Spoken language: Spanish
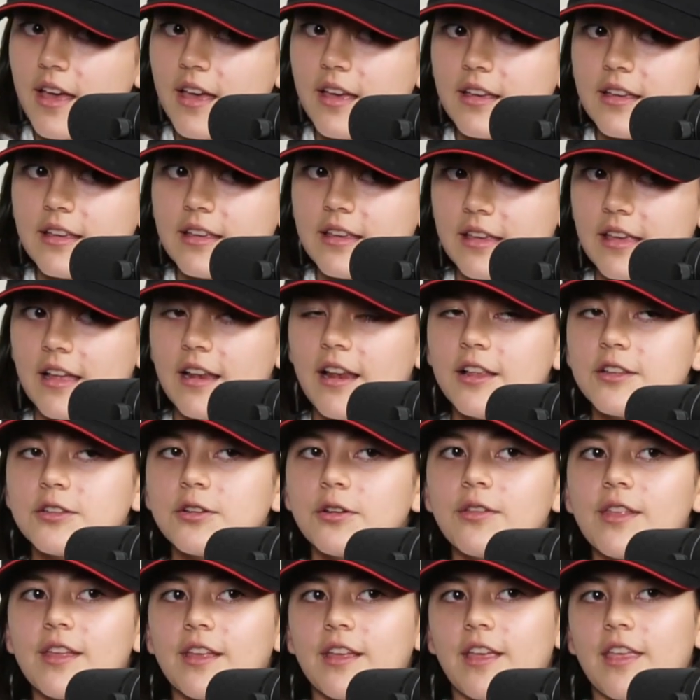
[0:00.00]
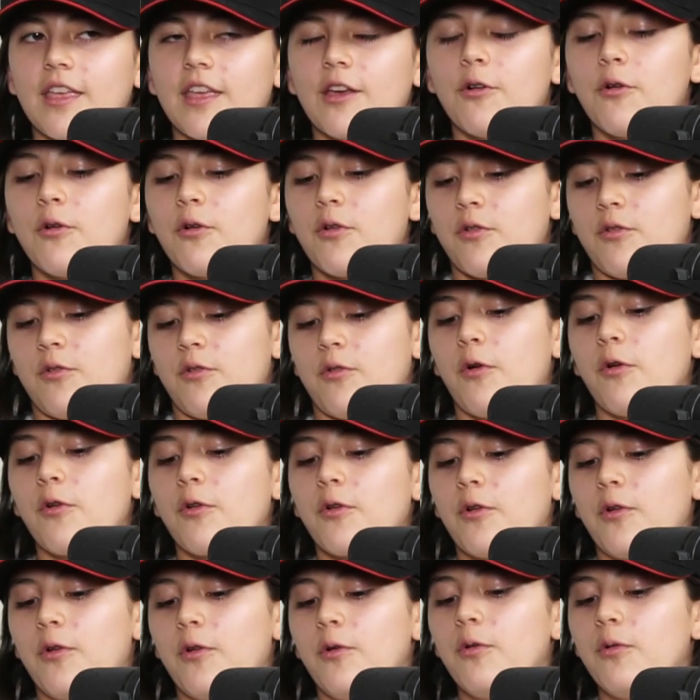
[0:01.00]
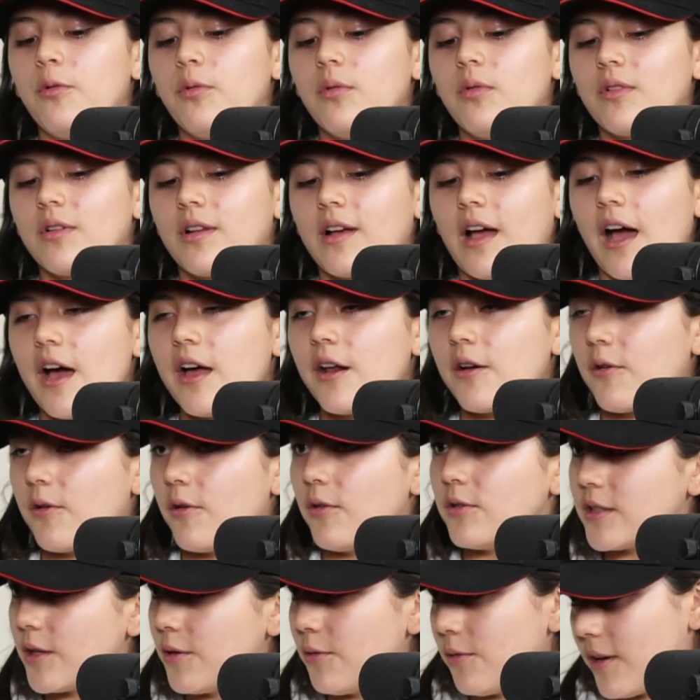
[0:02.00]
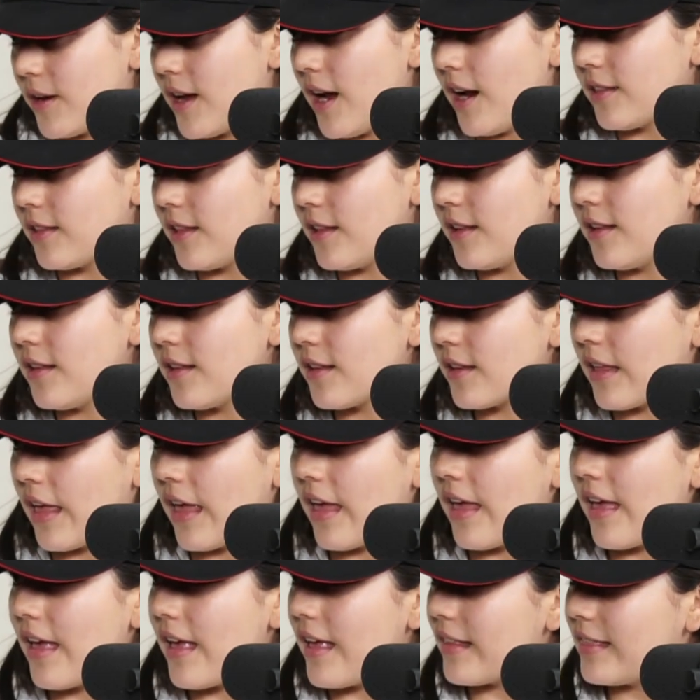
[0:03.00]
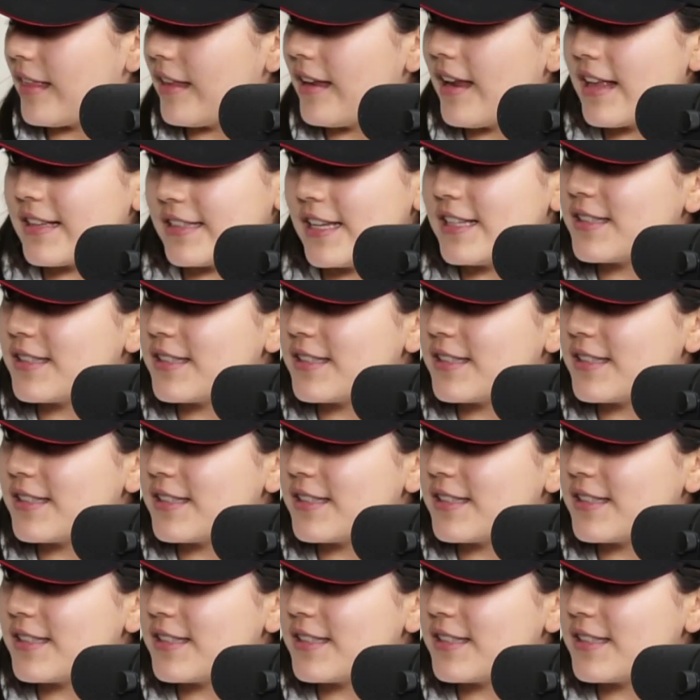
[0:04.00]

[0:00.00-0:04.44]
Y el hecho de que yo corro en un carro, o sea, en un karting, que tiene seis